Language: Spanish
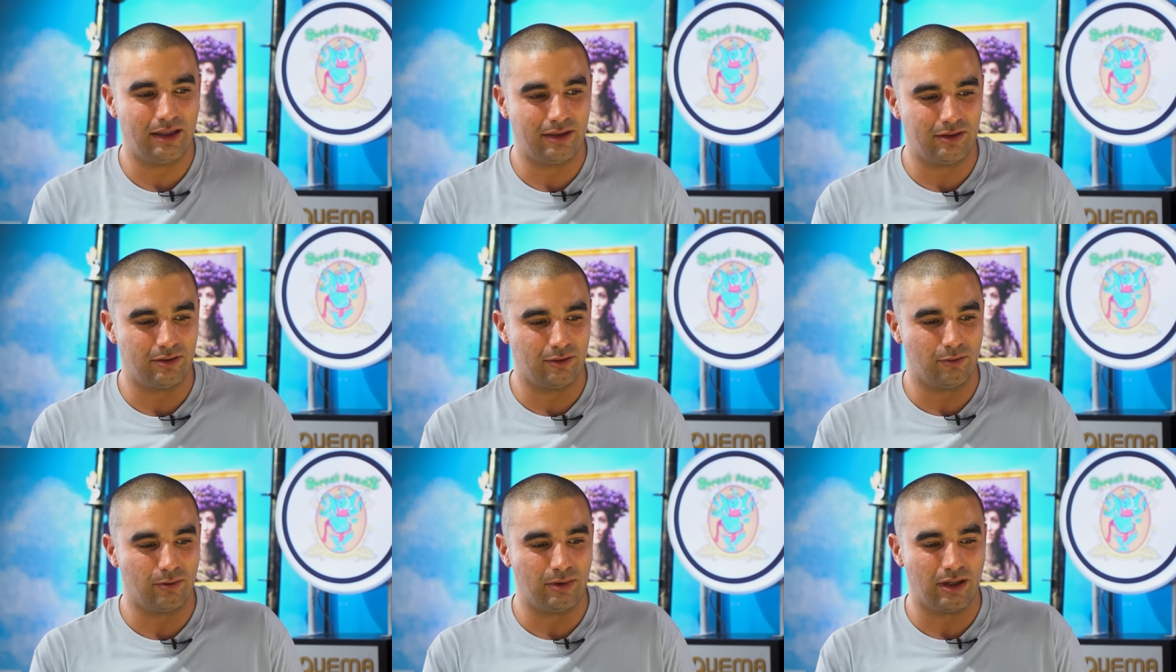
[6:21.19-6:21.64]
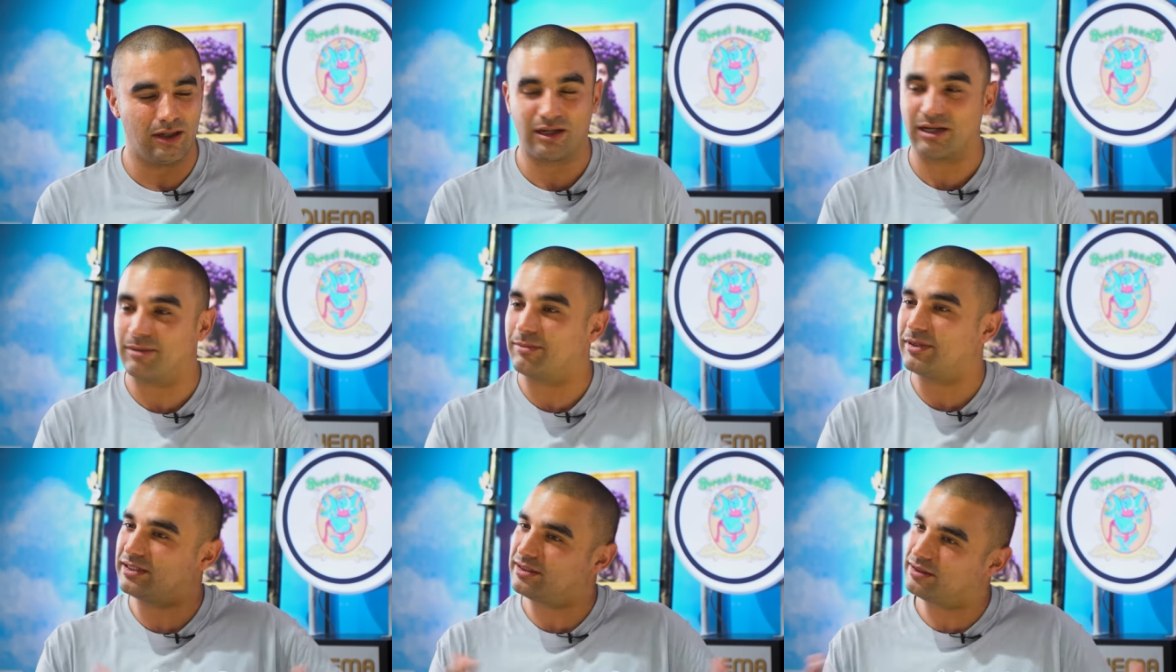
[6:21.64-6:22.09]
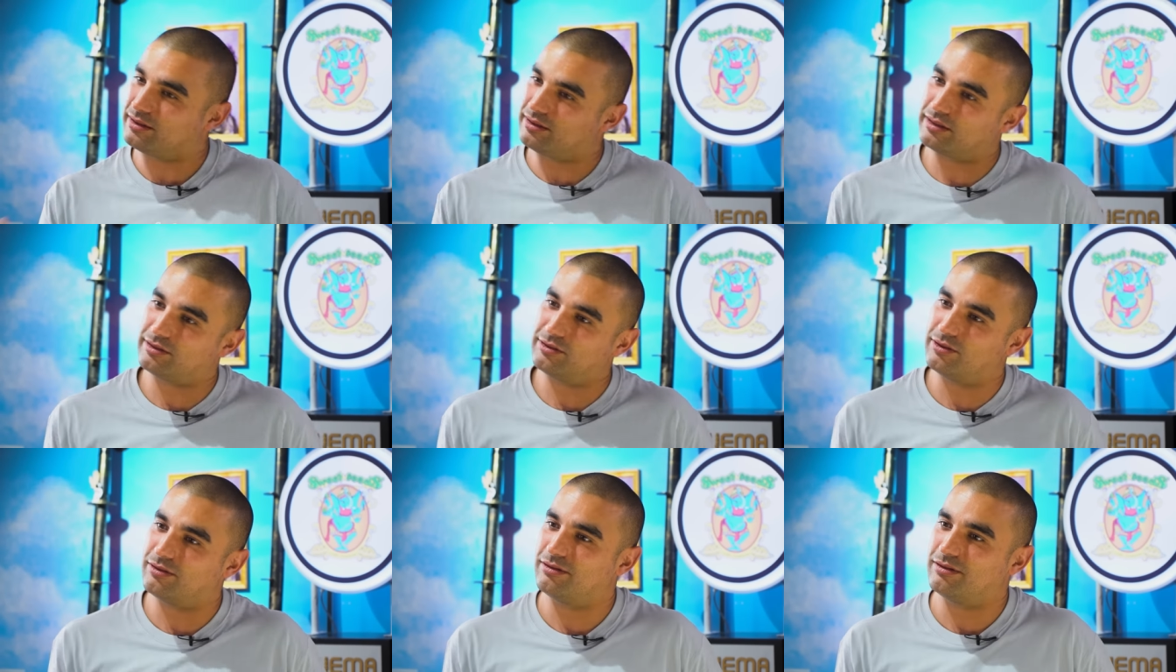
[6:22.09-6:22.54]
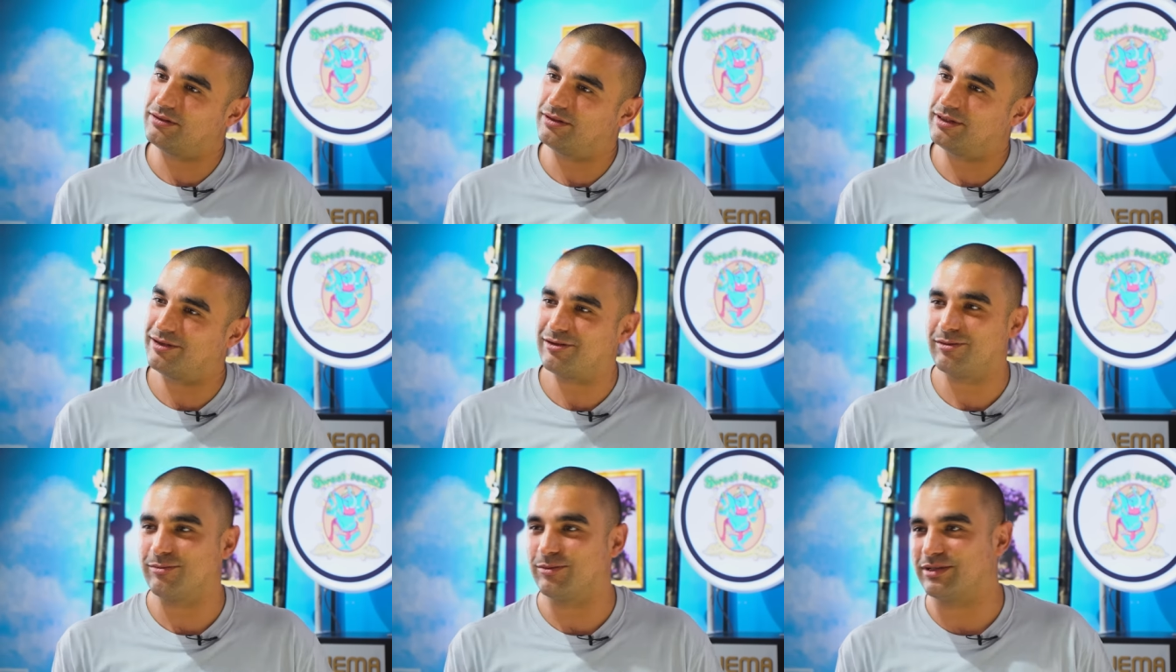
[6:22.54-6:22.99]
es una
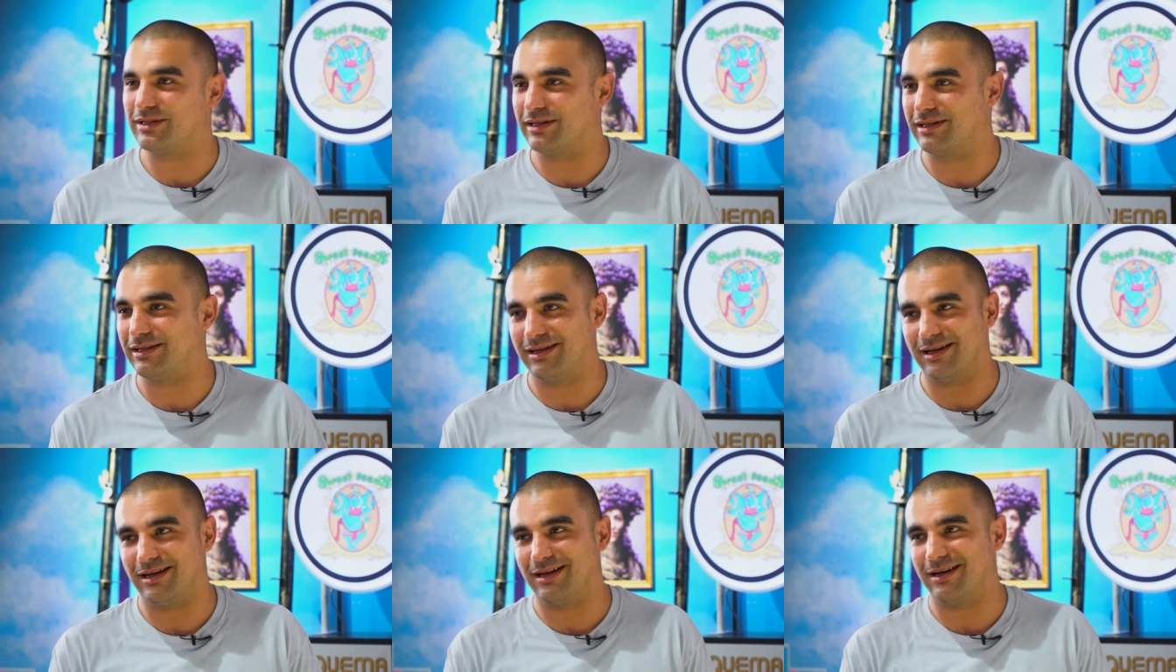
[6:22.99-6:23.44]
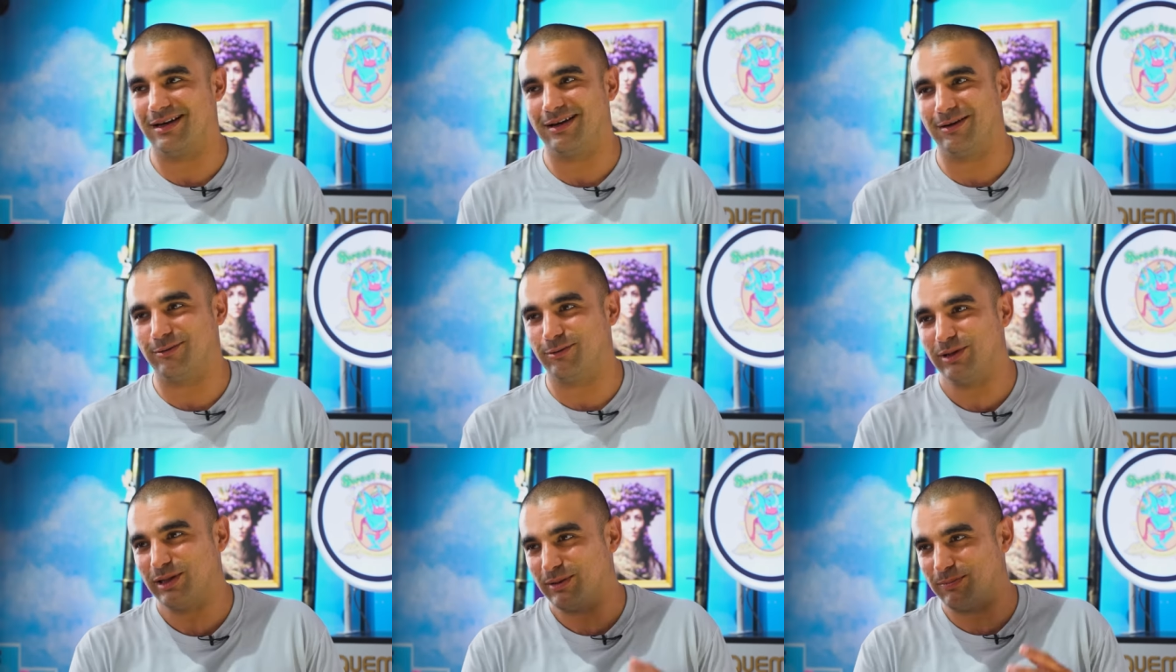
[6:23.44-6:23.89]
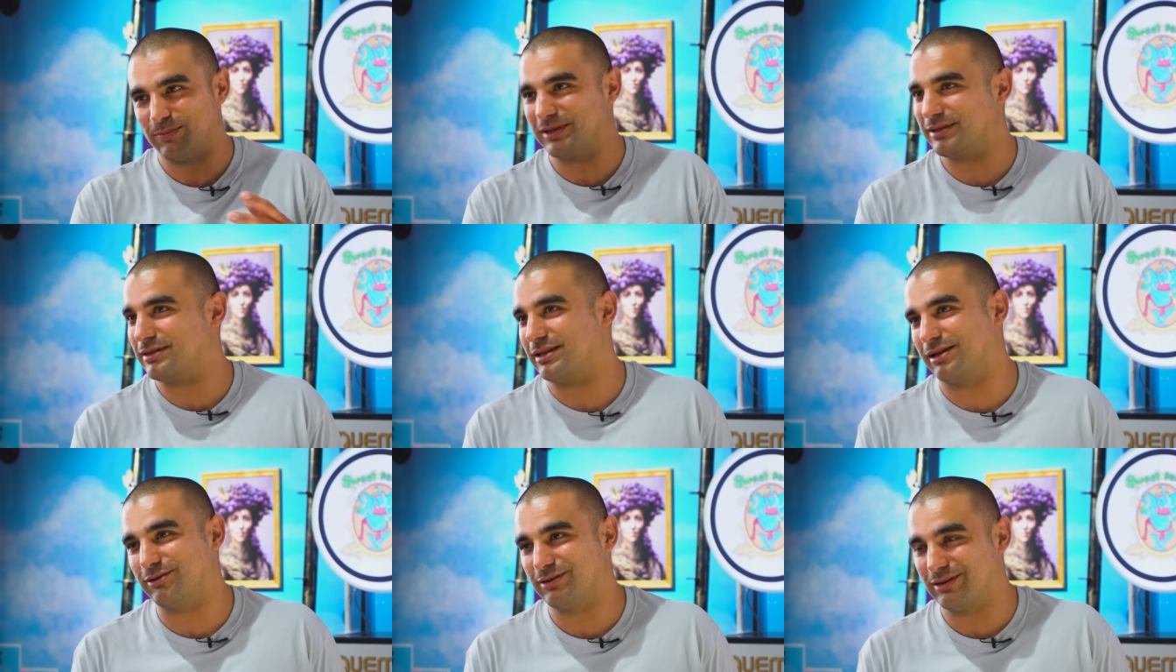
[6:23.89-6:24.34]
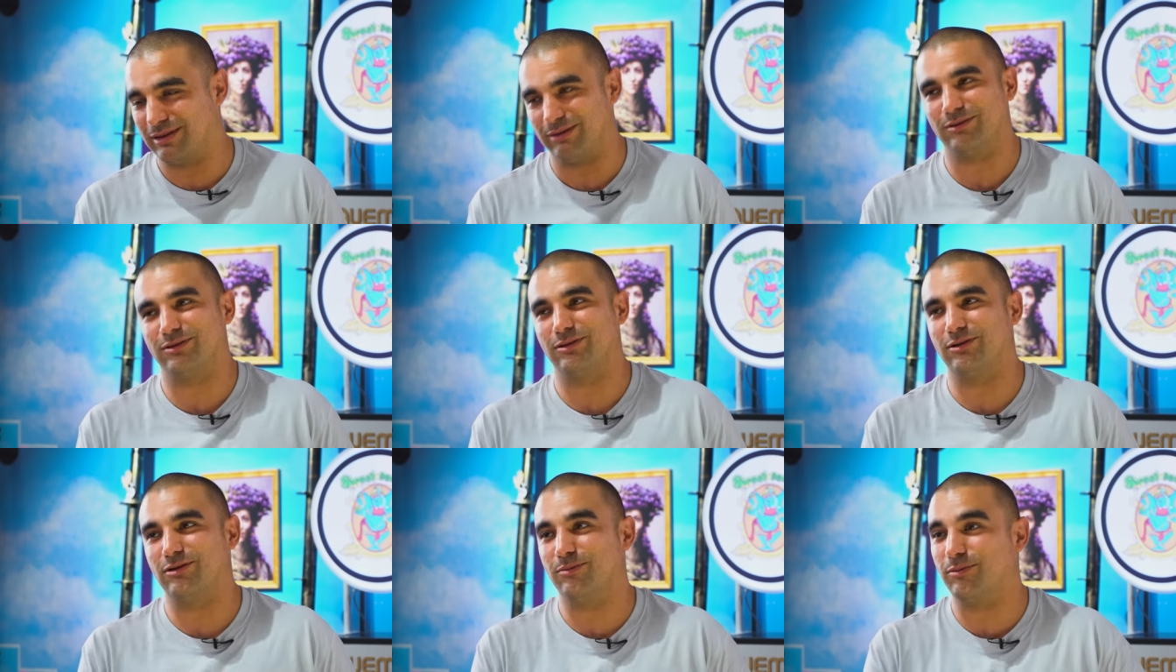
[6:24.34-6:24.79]
representación de cómo sería un dispensario
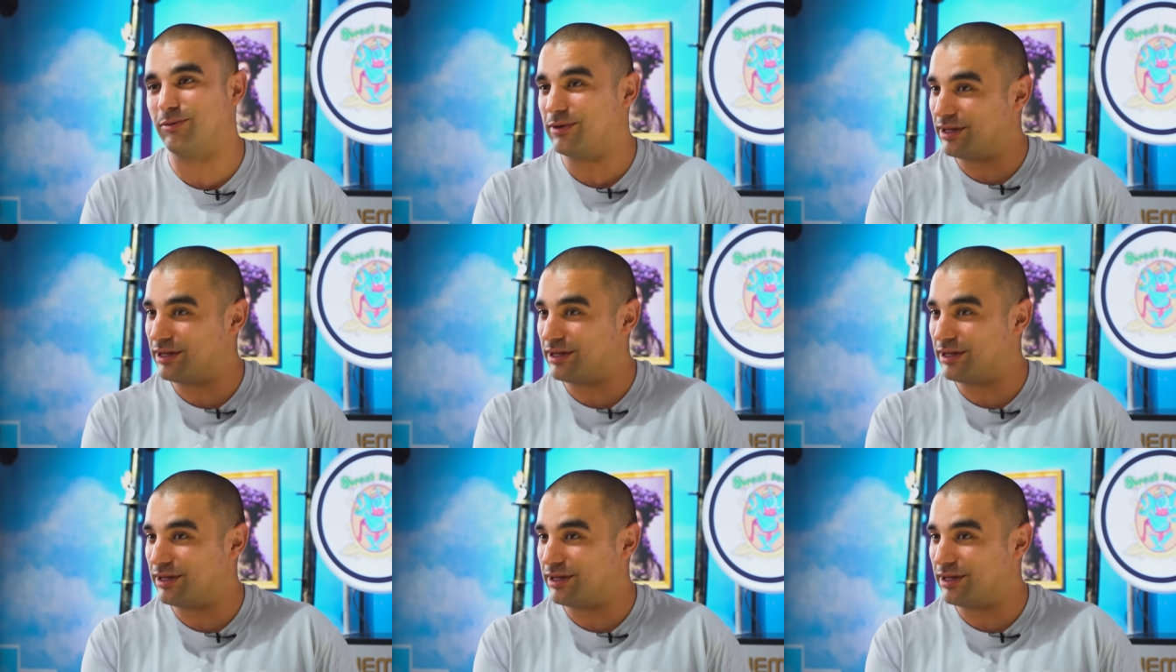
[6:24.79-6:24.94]
si nosotros